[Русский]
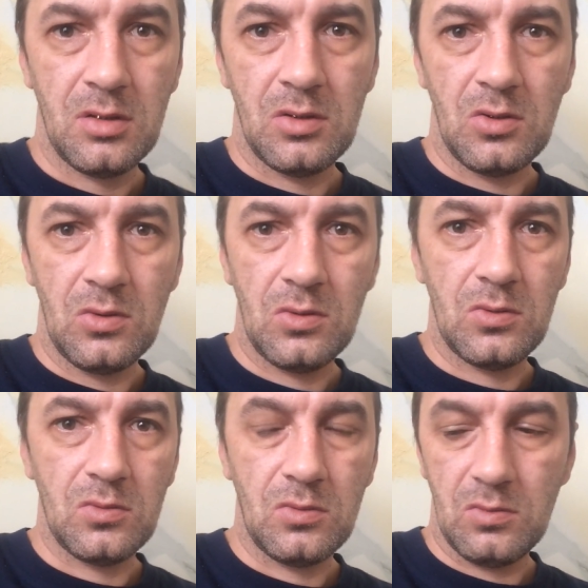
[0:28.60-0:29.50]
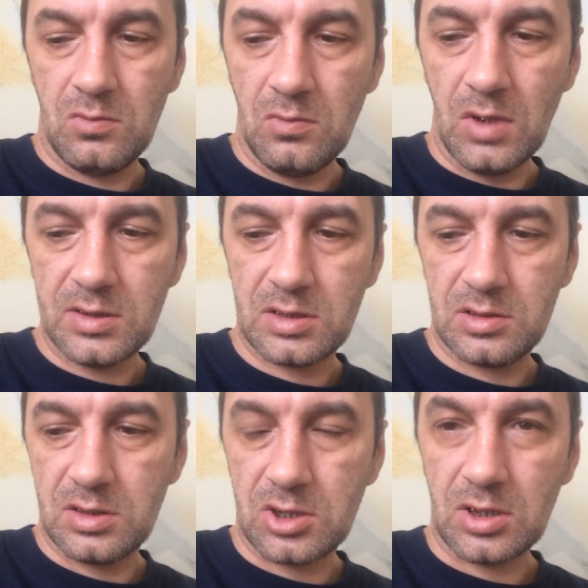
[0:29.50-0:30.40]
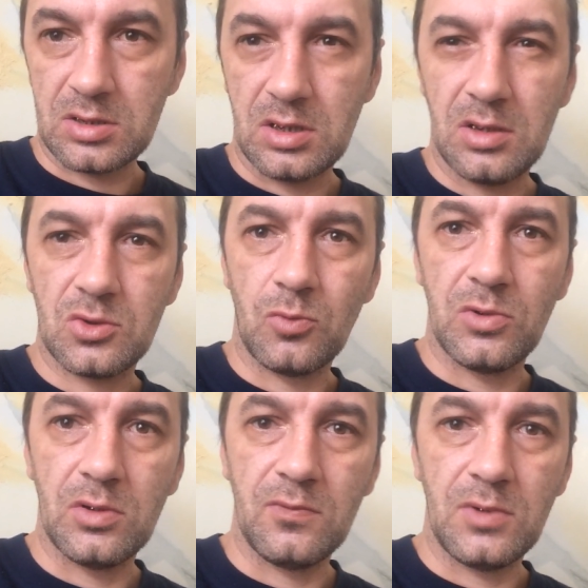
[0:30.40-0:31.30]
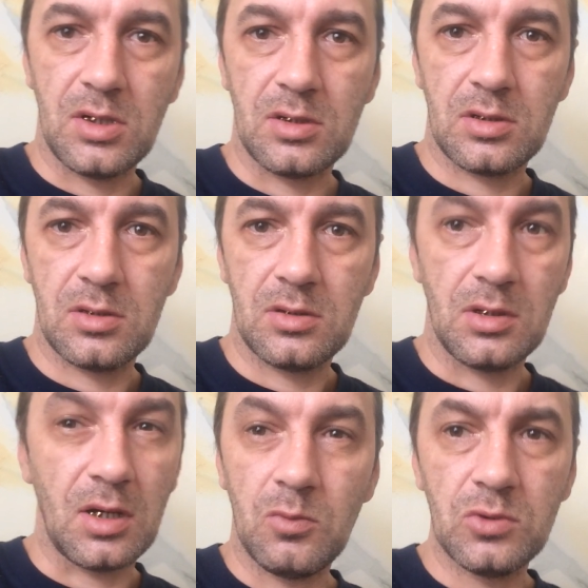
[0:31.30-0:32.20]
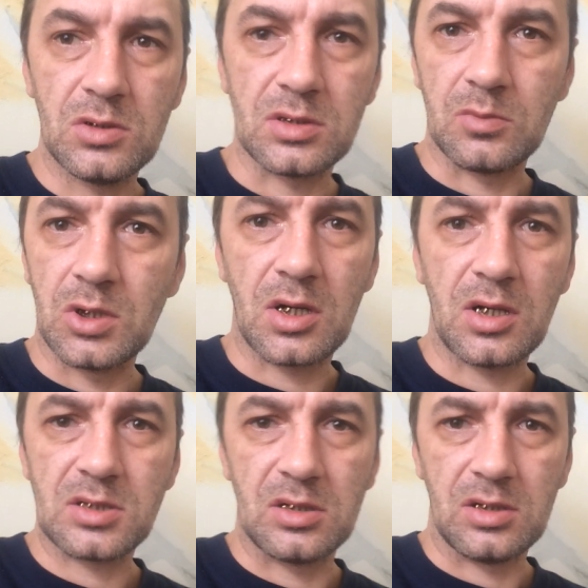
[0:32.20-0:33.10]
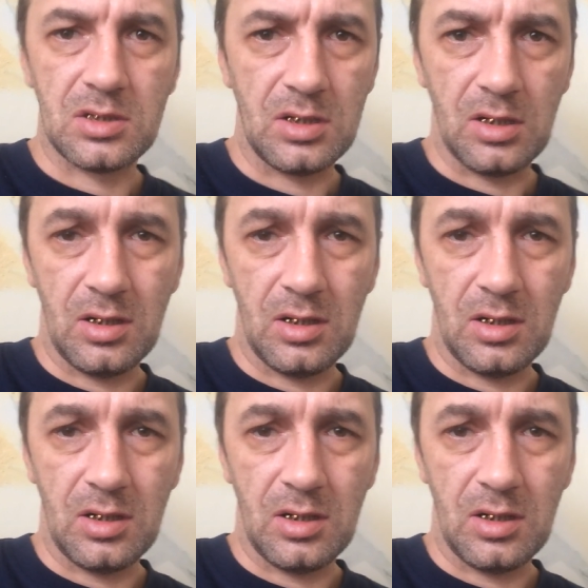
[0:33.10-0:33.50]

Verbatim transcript: но массы сейчас не особо верят не коммунистам, не красной идее,